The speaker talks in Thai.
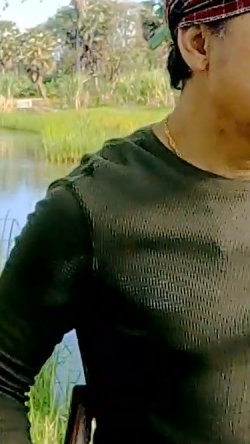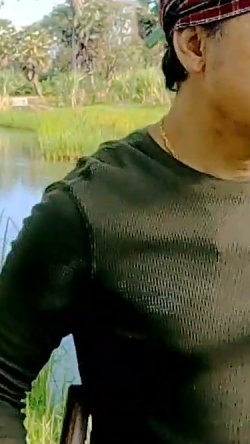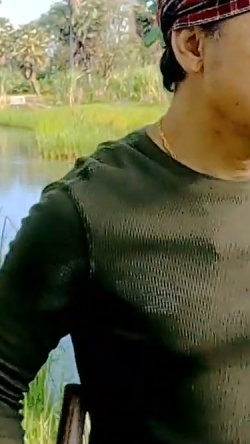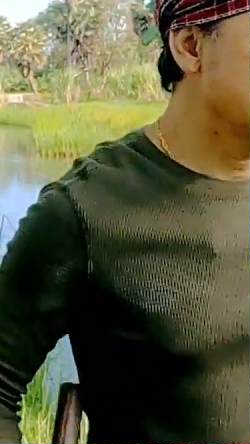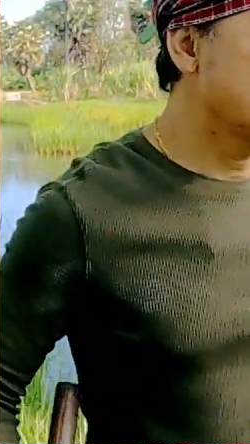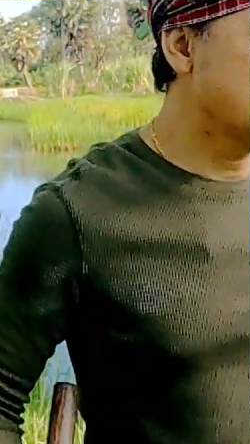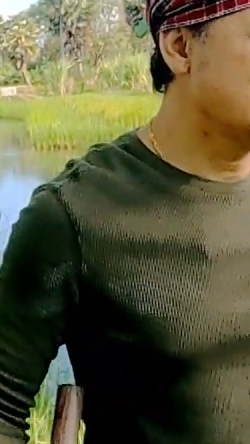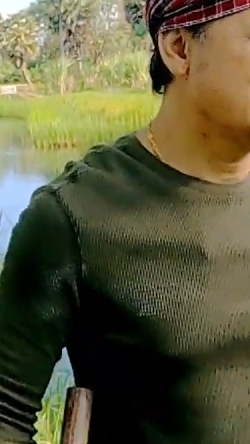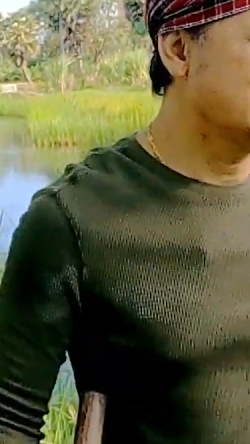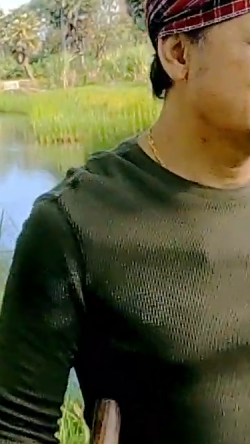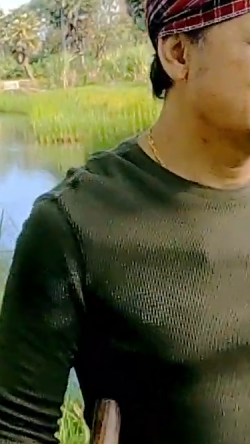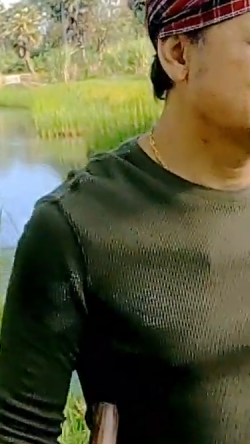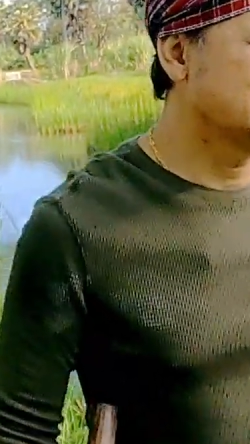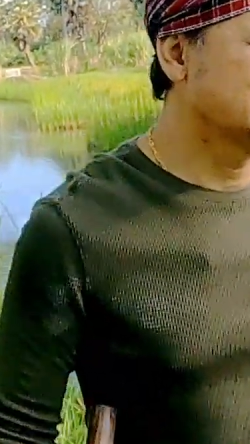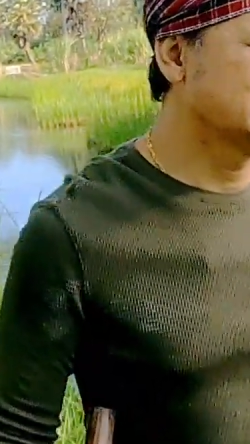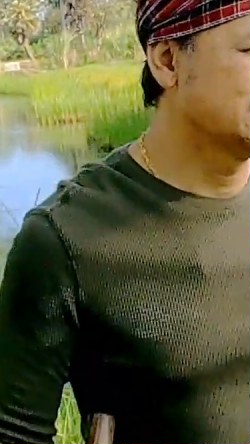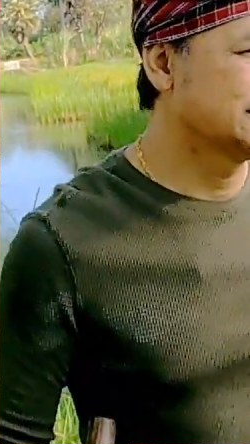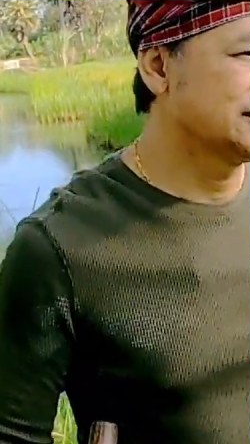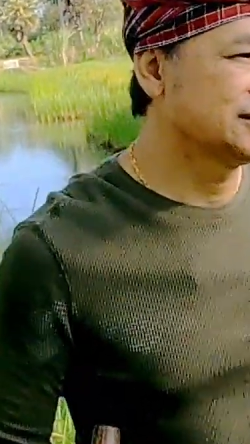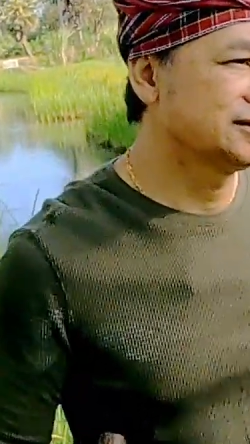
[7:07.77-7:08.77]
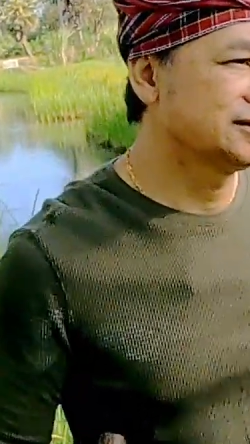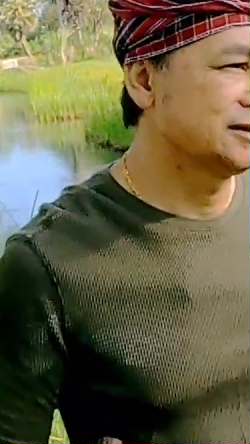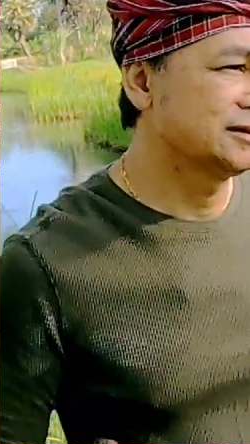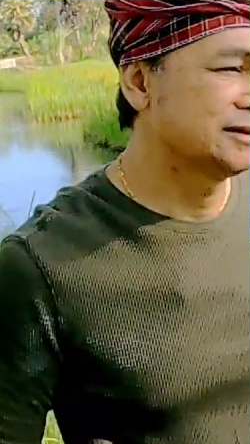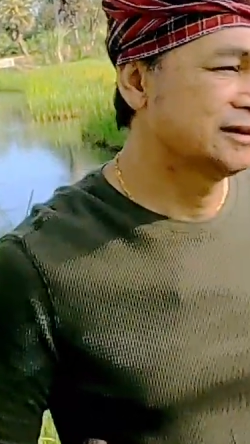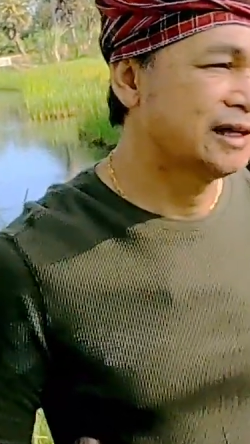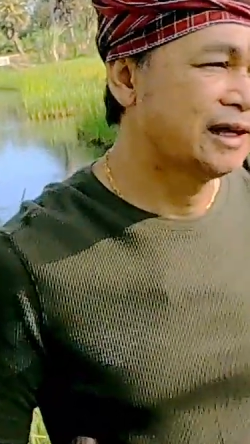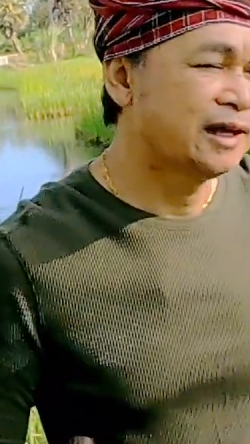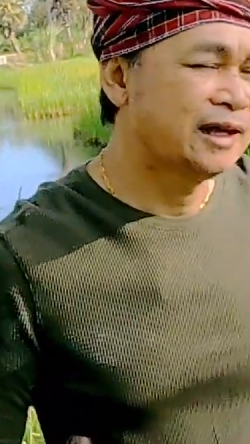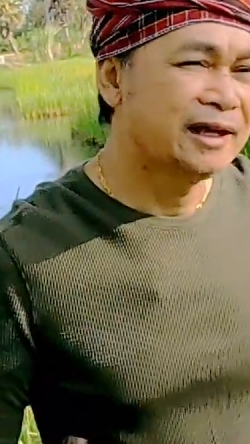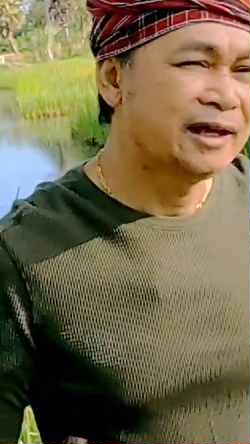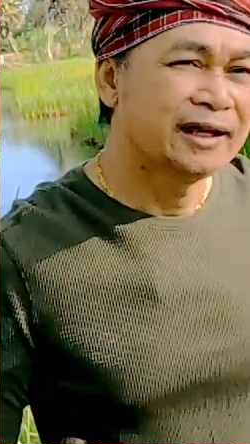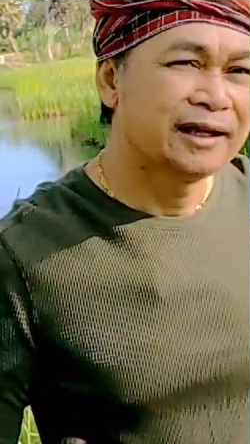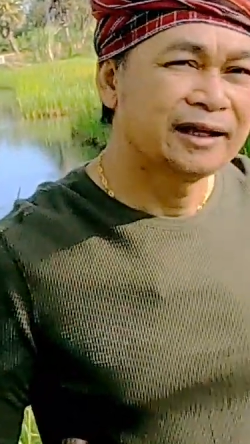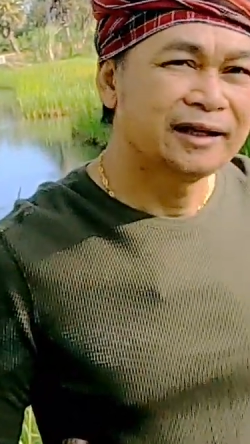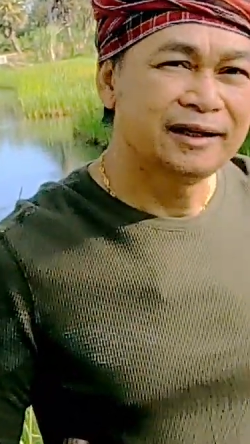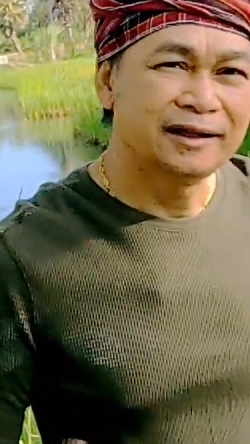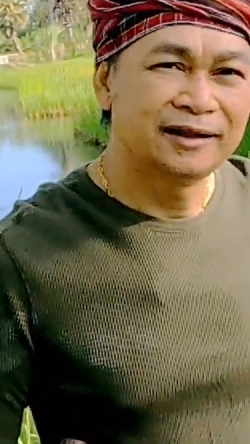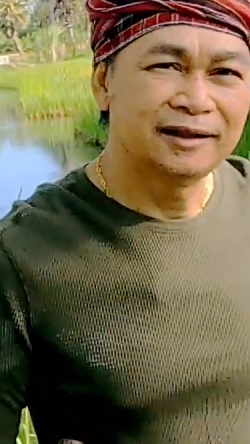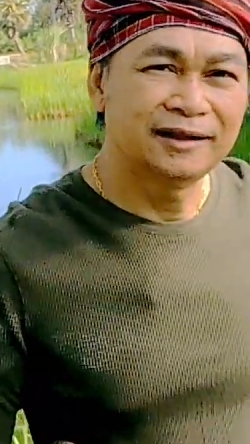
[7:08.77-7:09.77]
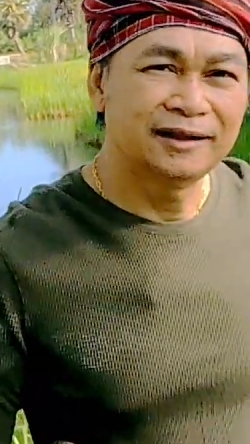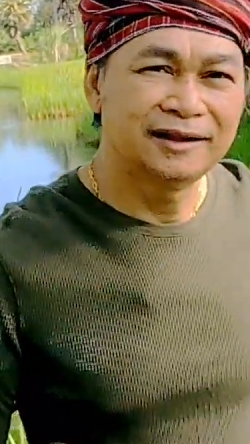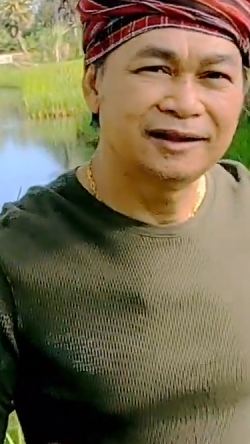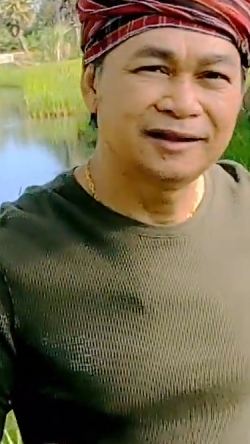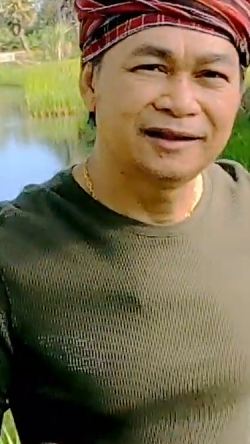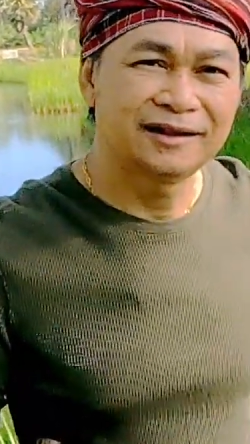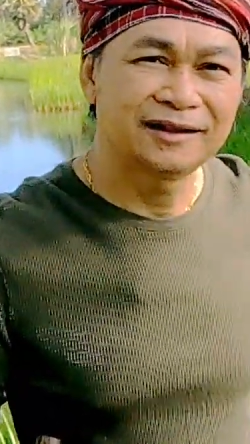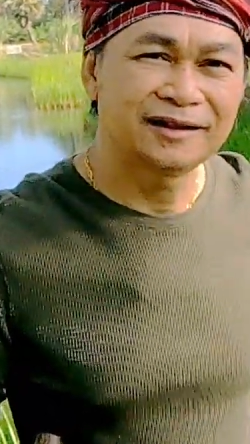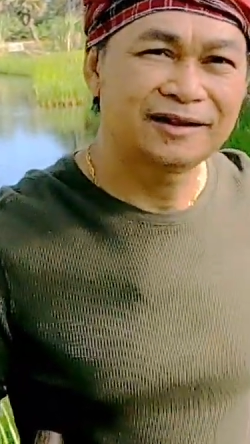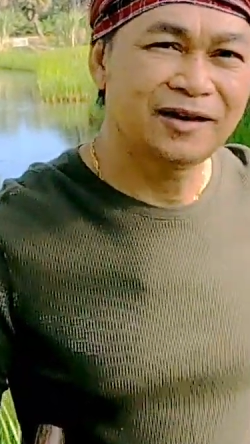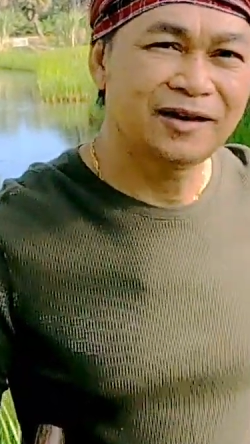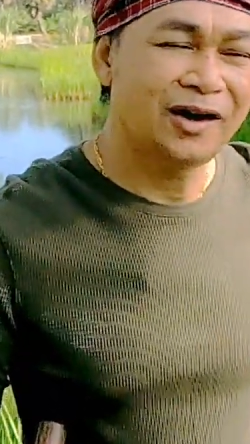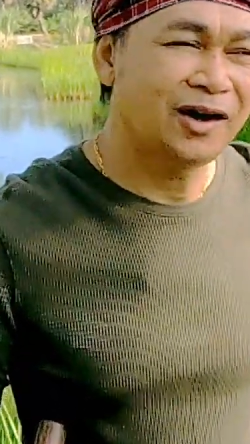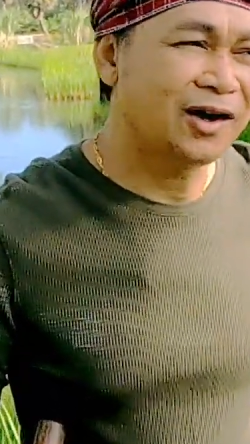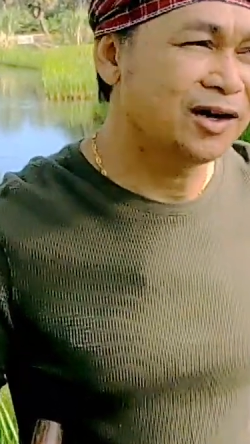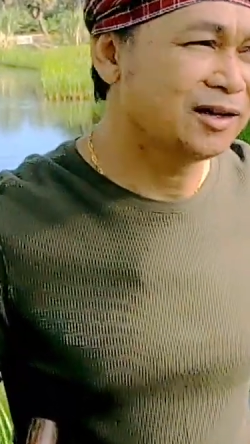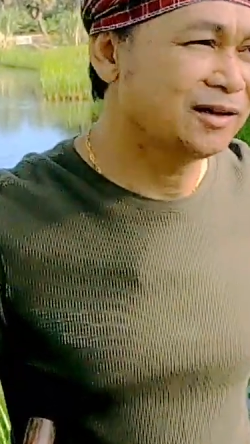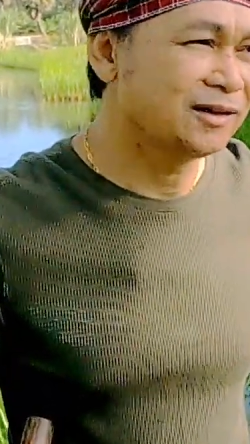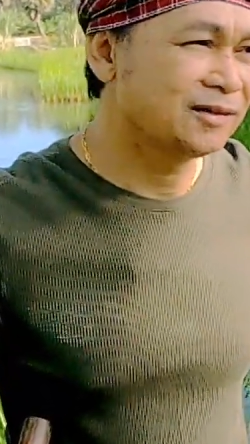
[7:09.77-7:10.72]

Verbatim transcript: จริงๆคือก็